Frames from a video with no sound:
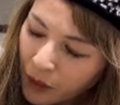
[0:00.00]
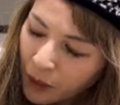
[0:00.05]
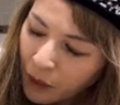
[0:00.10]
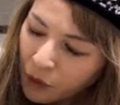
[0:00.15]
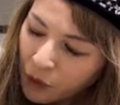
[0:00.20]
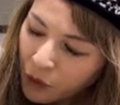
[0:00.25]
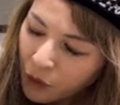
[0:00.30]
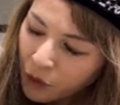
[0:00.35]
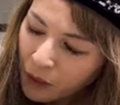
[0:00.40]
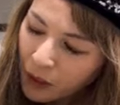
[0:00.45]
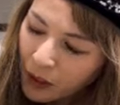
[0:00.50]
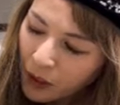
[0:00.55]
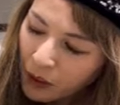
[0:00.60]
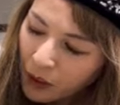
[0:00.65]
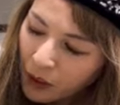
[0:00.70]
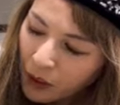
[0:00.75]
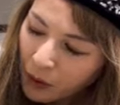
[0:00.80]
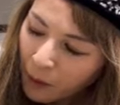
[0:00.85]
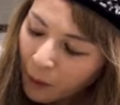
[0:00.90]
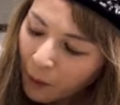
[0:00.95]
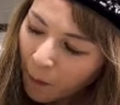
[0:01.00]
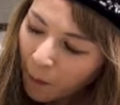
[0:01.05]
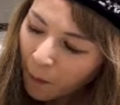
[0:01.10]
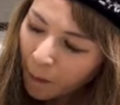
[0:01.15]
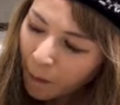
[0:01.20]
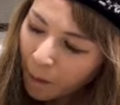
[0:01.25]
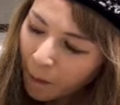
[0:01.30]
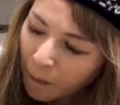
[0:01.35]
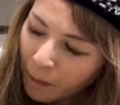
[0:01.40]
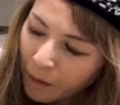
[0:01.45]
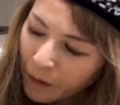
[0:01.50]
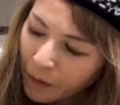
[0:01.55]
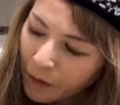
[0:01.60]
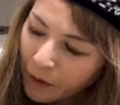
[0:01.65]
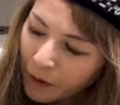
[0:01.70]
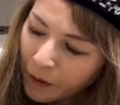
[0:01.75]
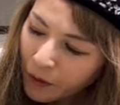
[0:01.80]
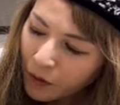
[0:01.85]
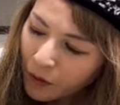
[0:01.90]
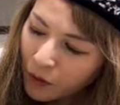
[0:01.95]
もその前にあの
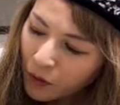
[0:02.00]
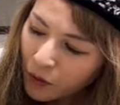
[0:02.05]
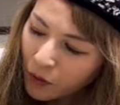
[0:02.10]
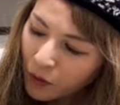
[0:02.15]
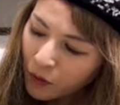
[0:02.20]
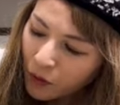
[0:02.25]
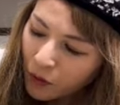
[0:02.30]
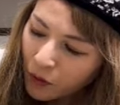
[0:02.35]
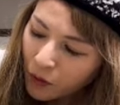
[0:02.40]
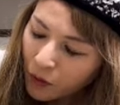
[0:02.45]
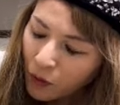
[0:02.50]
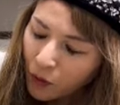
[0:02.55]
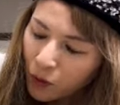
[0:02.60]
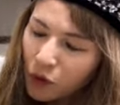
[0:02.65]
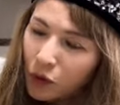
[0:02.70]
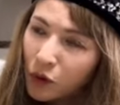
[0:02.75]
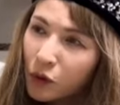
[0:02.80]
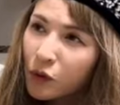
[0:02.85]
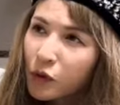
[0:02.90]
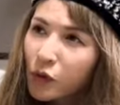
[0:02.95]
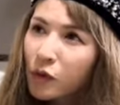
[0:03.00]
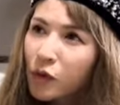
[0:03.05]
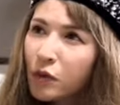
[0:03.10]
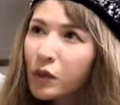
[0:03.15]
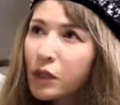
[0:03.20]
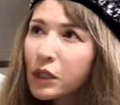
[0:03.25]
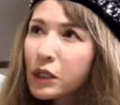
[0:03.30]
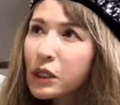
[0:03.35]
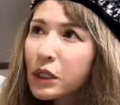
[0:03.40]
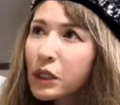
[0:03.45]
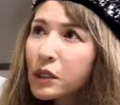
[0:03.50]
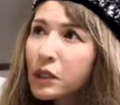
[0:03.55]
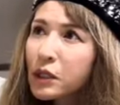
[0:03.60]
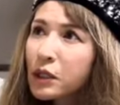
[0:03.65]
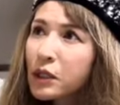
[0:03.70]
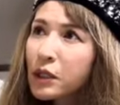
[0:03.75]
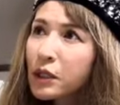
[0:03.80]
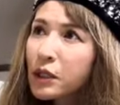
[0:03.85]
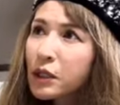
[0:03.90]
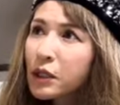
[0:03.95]
こう1
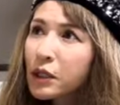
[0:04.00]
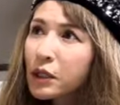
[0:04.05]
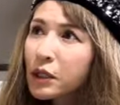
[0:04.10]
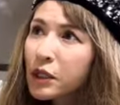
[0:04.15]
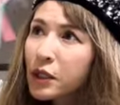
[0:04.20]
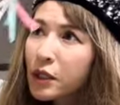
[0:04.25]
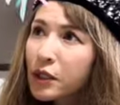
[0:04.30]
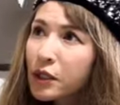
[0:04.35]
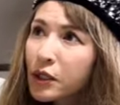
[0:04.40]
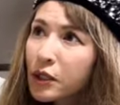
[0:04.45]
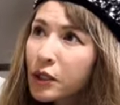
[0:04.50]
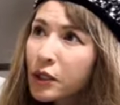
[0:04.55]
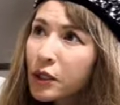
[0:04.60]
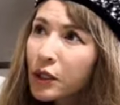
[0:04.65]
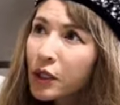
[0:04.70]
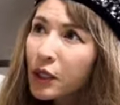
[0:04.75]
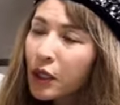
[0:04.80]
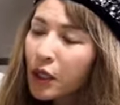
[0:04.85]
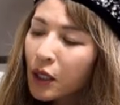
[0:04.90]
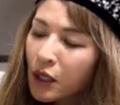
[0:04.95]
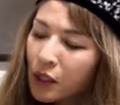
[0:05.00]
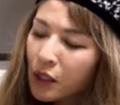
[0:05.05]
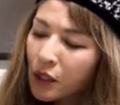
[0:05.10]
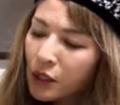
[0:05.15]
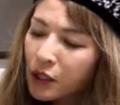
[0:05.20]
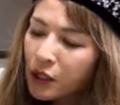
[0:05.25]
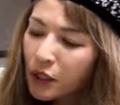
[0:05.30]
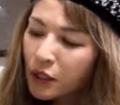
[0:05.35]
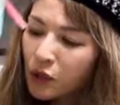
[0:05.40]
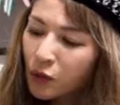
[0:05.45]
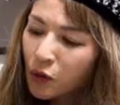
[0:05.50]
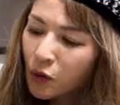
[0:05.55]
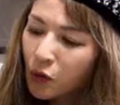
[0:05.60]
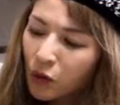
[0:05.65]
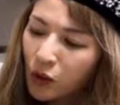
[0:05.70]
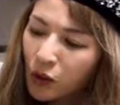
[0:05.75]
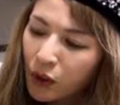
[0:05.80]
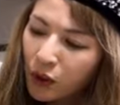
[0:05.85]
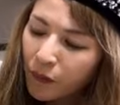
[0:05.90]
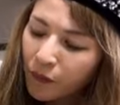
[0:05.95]
月1月1月こ
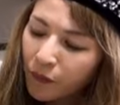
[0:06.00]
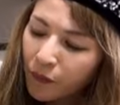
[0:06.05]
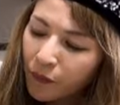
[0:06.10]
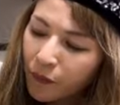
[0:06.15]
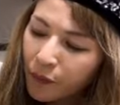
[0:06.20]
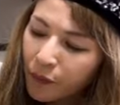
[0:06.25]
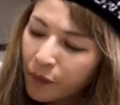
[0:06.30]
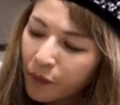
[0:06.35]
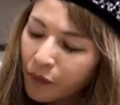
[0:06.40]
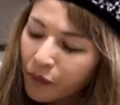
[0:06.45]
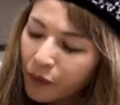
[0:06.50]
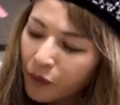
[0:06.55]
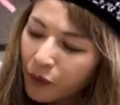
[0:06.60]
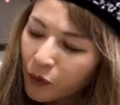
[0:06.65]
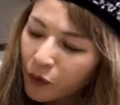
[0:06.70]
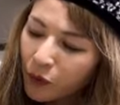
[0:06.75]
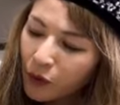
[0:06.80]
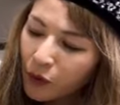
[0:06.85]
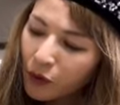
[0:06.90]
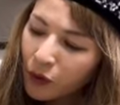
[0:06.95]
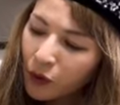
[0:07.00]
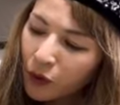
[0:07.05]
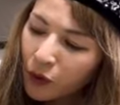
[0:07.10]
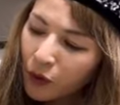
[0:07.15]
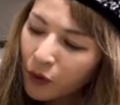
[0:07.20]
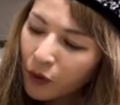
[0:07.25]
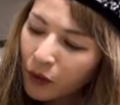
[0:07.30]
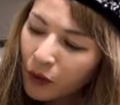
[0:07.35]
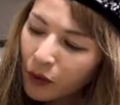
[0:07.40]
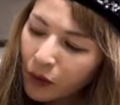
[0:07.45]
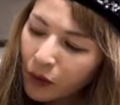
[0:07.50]
こに乗ってるけど